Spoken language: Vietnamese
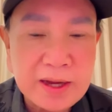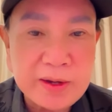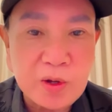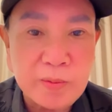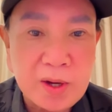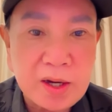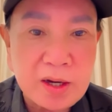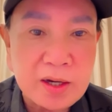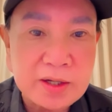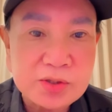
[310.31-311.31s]
thay đồ
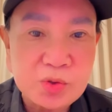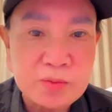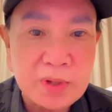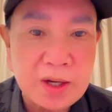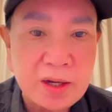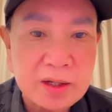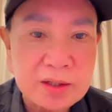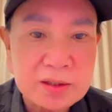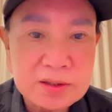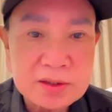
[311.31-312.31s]
bơi đi xuống
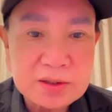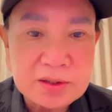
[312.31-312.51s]
bơi